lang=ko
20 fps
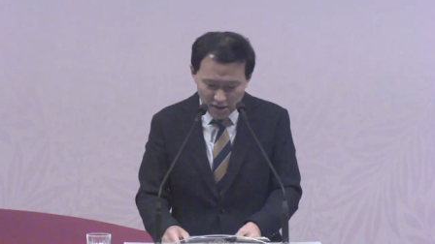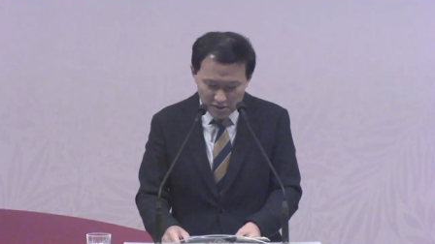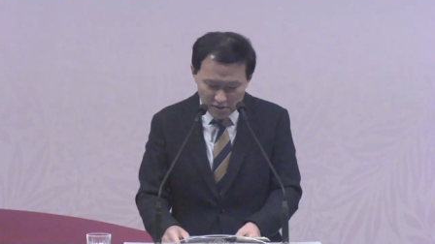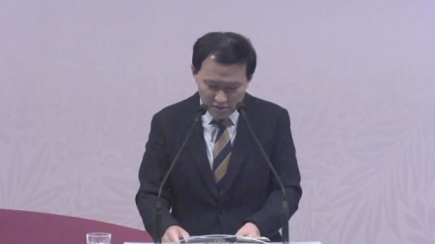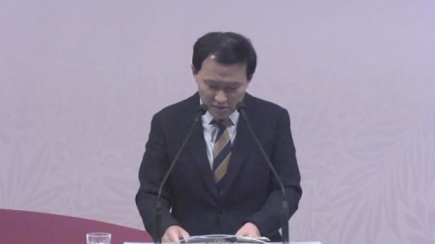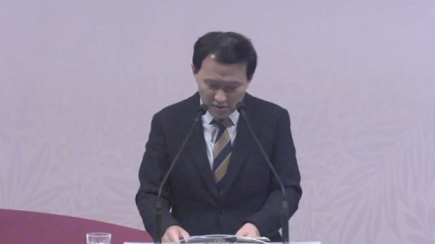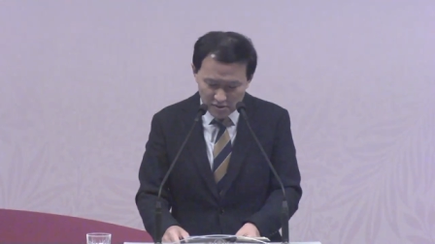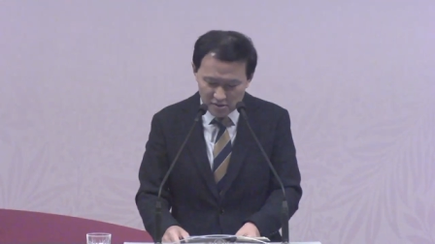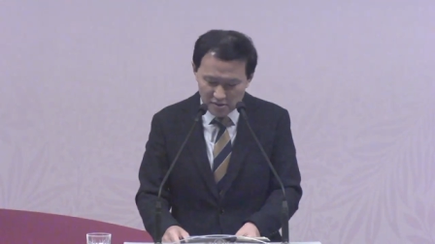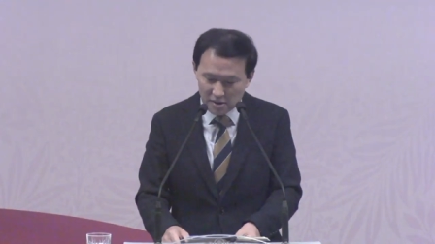해
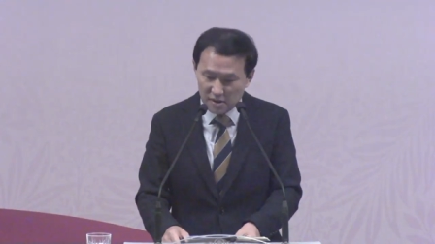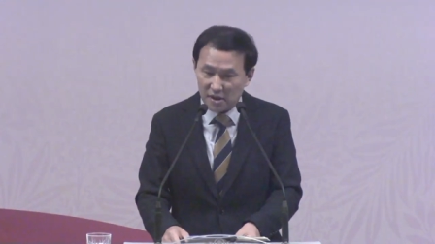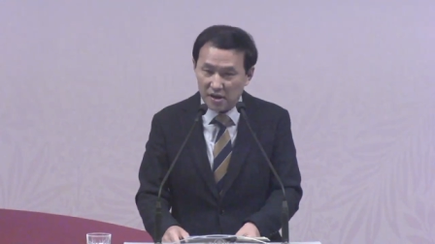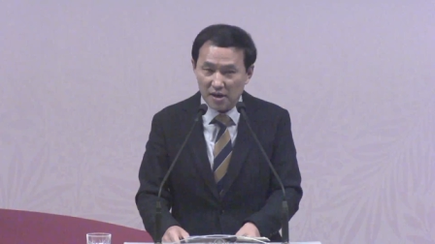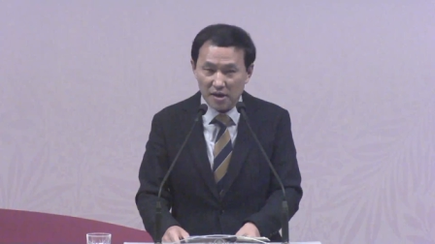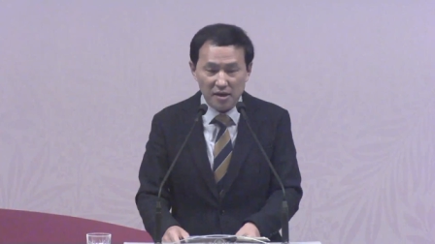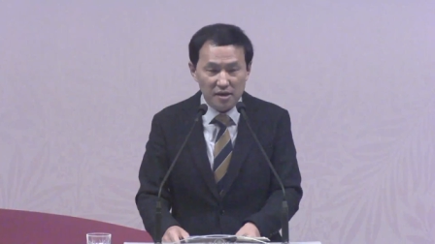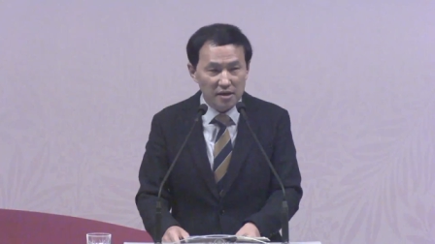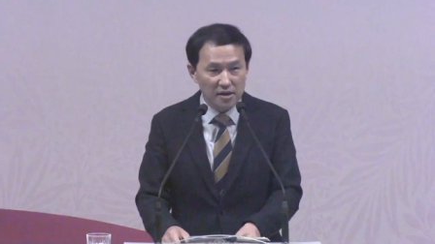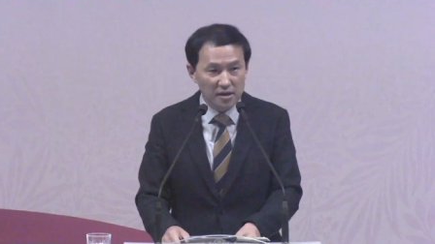저는
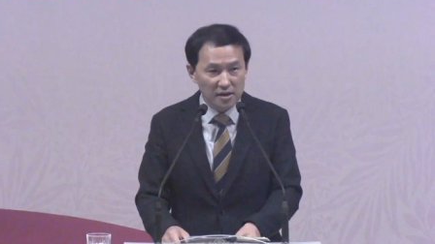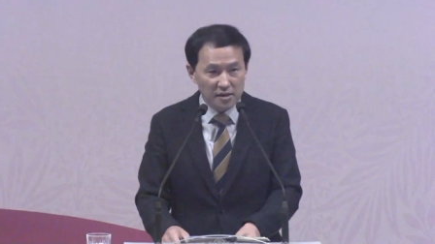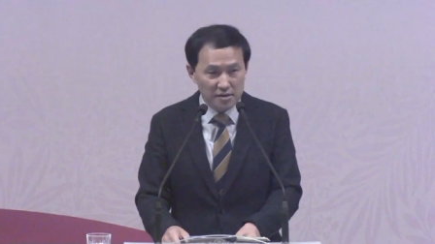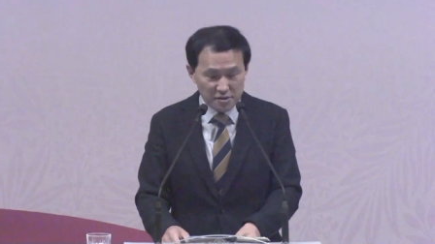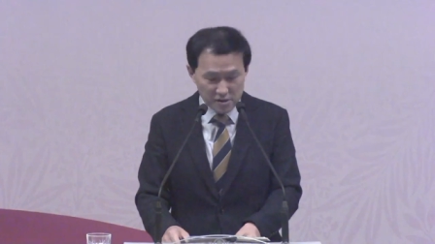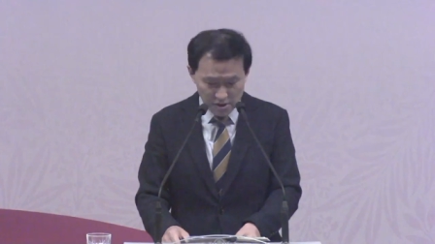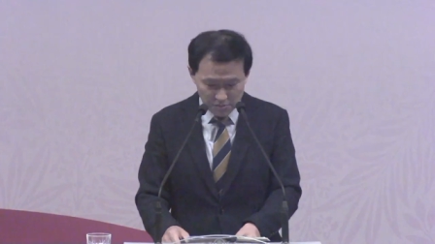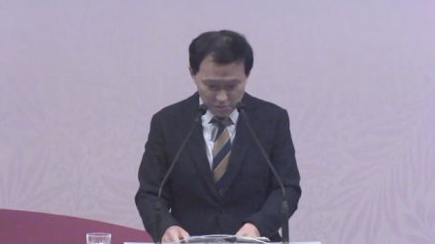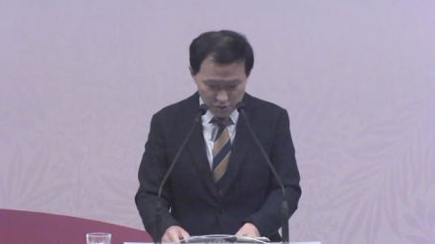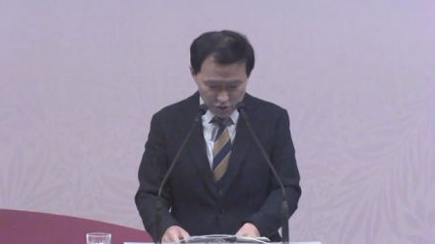이렇게
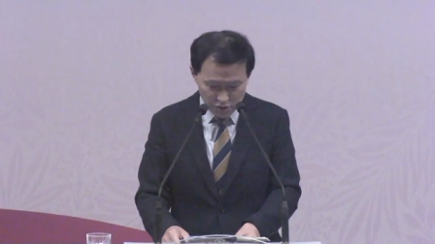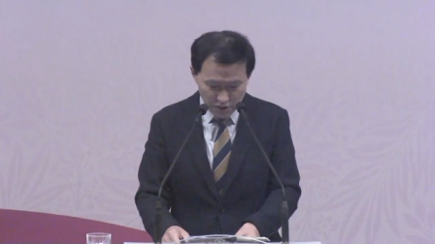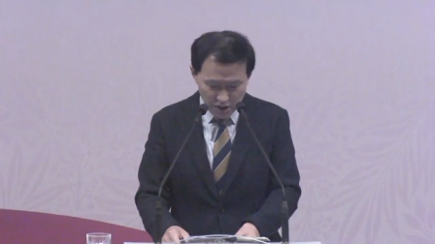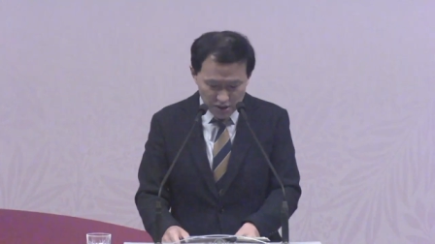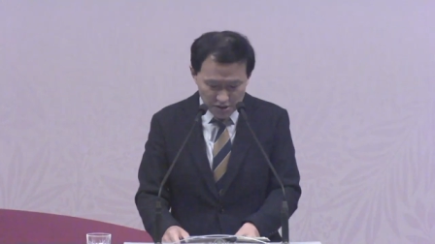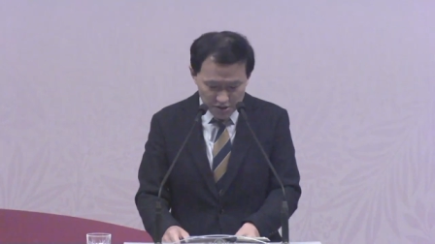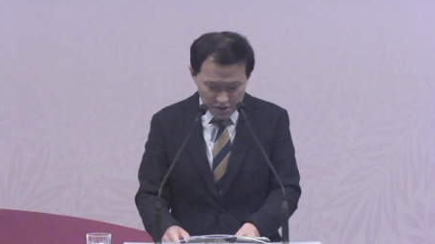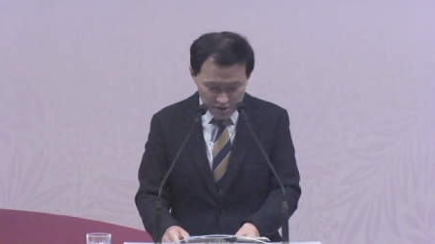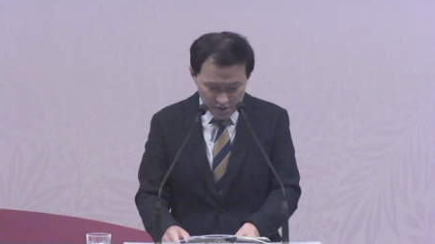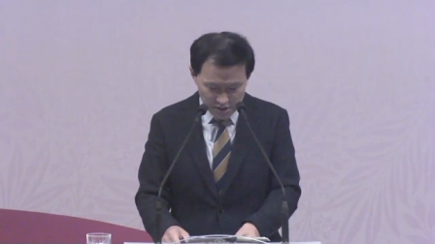
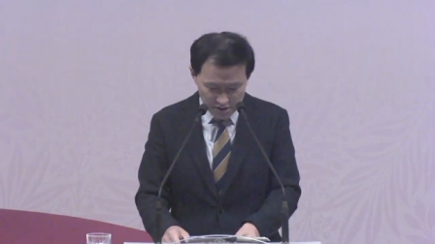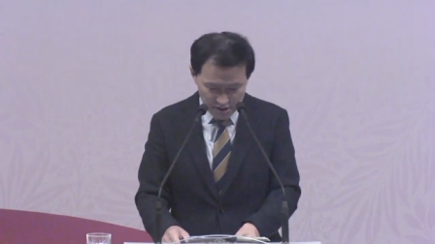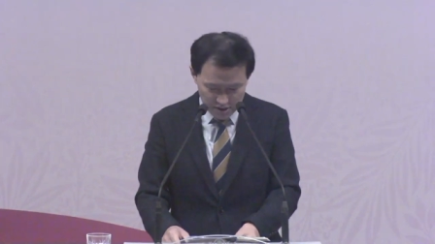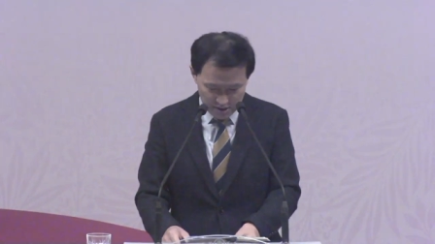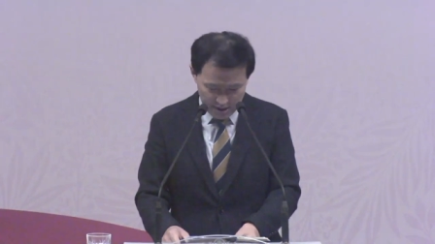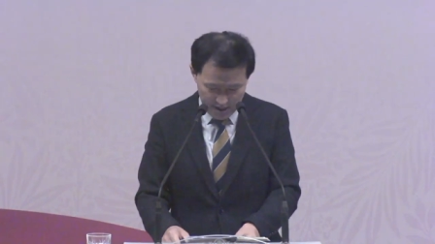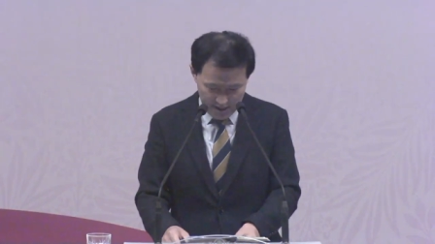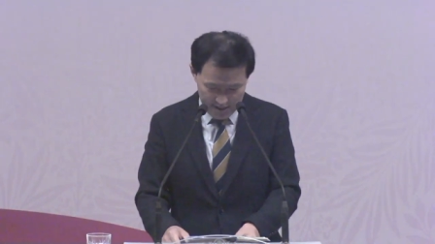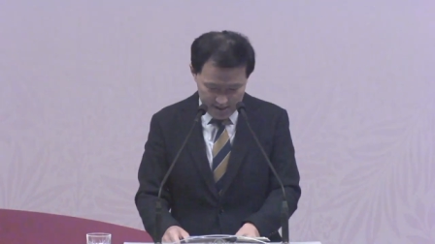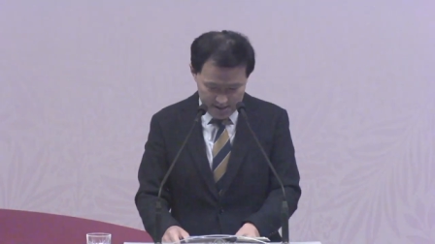집중할 수 있는
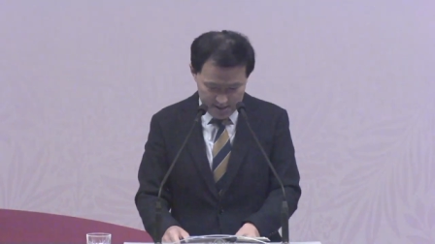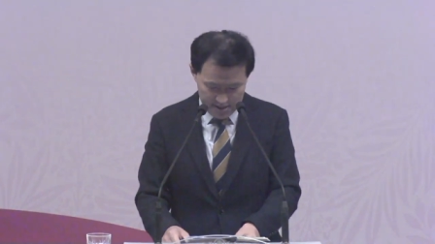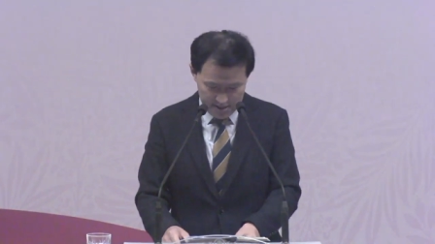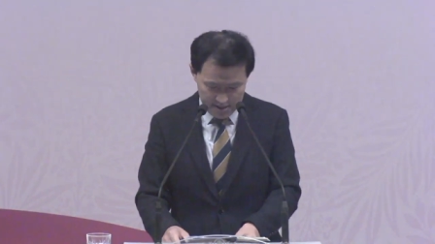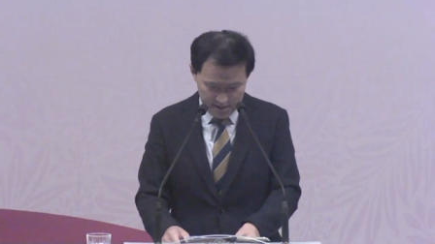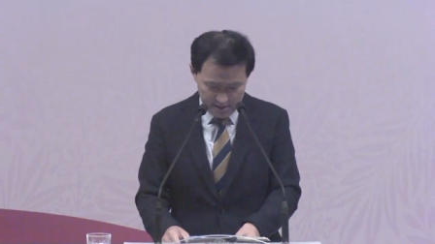시간,